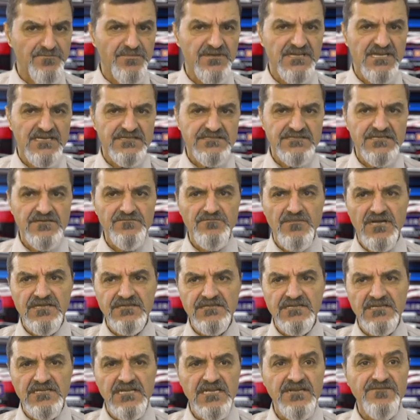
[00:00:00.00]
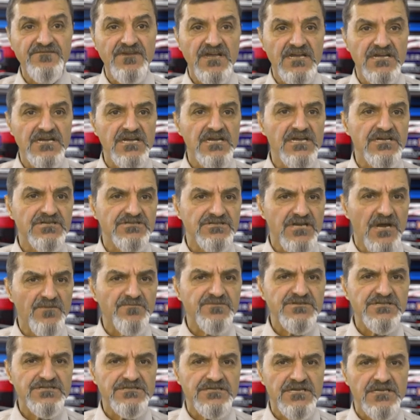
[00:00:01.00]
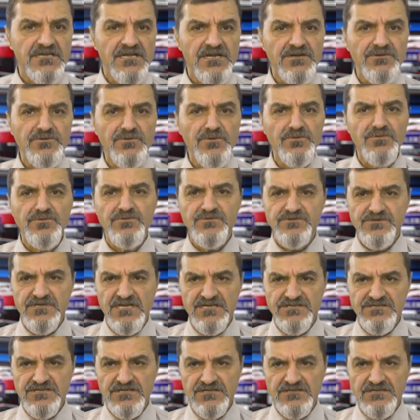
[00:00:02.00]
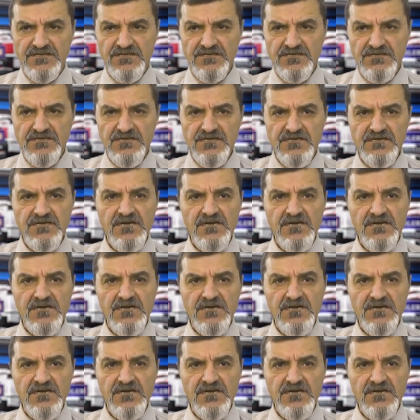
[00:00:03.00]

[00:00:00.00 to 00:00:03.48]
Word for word: plastik maddeler ve cam şişeler gün yüzüne çıktı.